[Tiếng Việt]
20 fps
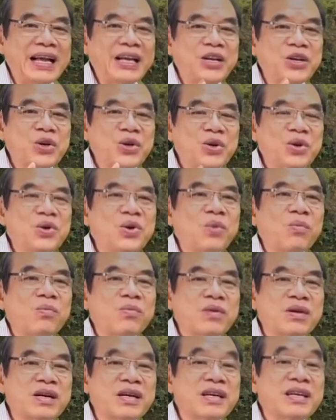để khi mình
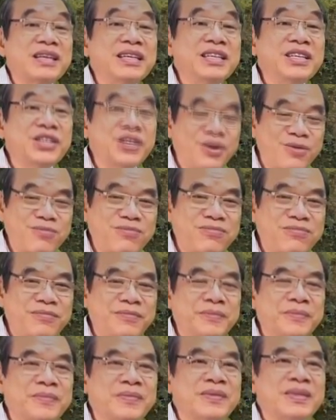sinh ra, thay vì
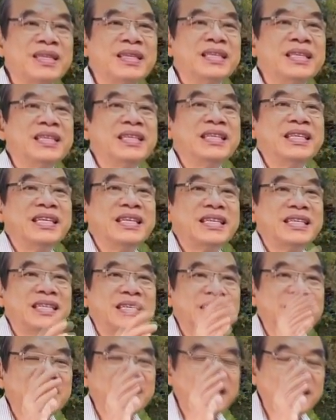người ta mừng vui
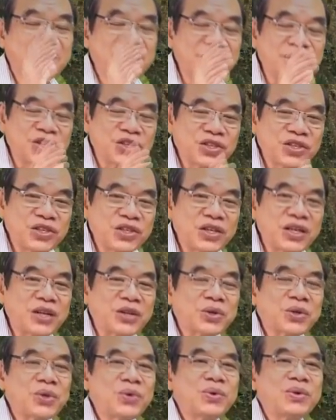thì người ta khóc
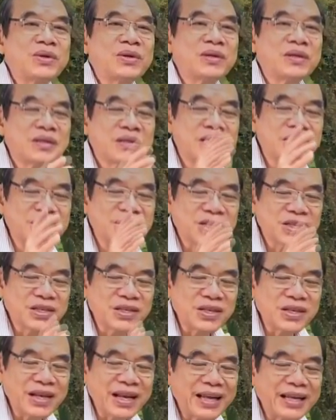vì một quái thai,
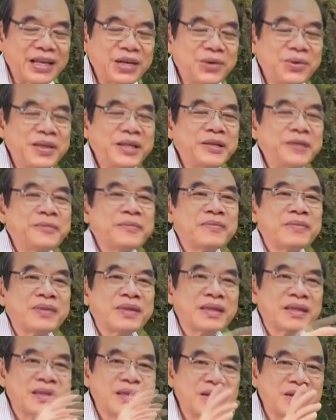một quái
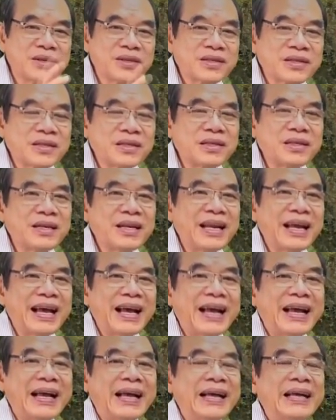nhân ra đời.
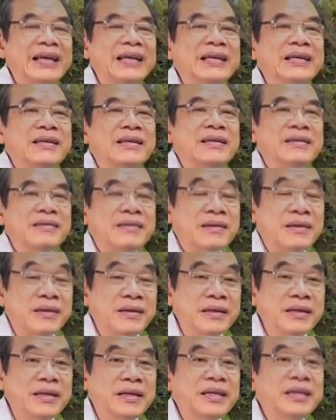Và khi mình
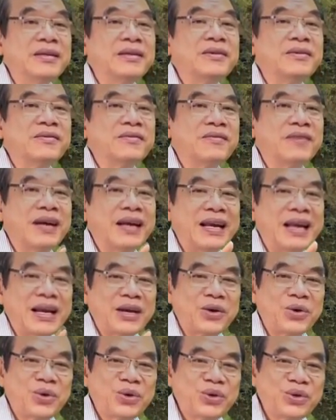ra đi, như cô
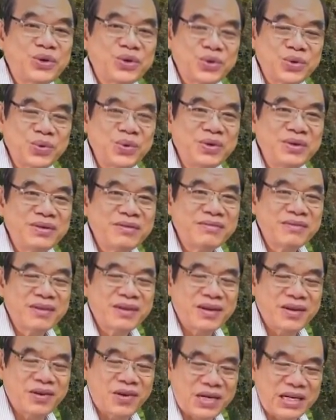Vi ra đi, thì người ta
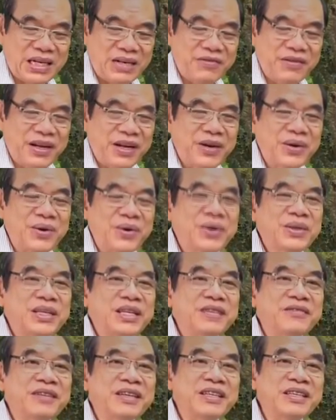vui mừng,
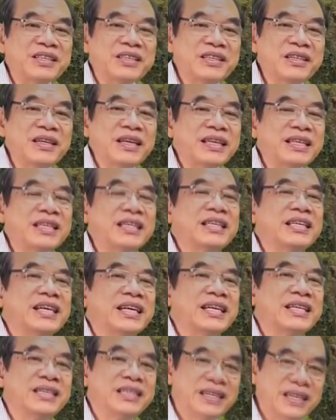phấn khởi,
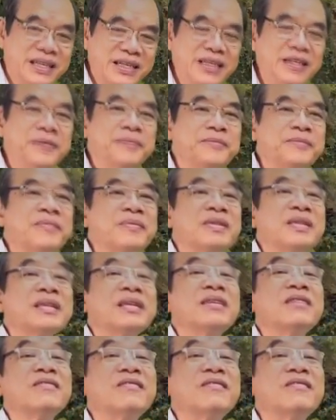tạ ơn Chúa.